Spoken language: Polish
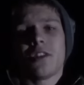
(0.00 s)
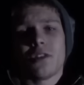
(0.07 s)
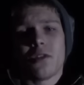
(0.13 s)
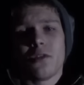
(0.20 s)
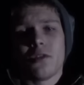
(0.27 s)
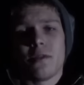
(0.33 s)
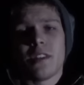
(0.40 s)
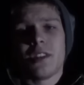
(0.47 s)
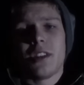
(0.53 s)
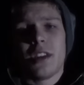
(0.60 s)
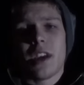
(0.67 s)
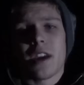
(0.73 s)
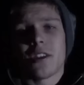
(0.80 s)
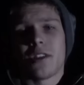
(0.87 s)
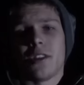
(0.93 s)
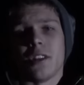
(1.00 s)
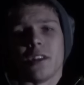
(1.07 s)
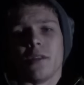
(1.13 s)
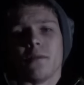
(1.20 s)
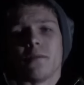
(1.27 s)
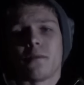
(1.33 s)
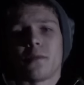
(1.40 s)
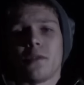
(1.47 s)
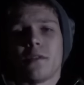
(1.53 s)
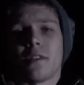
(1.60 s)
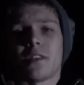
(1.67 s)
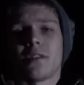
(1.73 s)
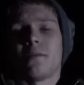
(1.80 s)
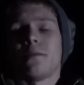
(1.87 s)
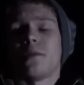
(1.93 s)
że on świeci jaśniej,
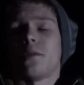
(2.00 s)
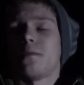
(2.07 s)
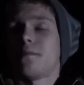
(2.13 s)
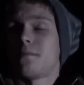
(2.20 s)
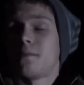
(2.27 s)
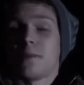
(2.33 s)
ponieważ no,